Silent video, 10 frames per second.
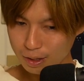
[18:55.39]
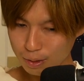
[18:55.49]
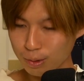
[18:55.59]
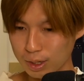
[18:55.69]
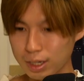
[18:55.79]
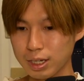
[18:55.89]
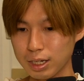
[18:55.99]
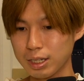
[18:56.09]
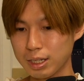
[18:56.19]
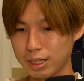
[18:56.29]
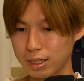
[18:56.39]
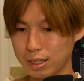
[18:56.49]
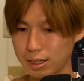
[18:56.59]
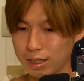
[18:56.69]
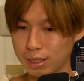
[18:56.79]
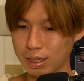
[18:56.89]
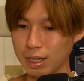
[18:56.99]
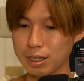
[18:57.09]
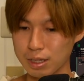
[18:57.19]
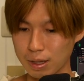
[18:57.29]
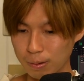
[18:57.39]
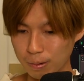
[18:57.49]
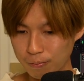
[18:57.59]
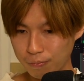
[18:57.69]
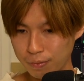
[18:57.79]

の日なんですけど、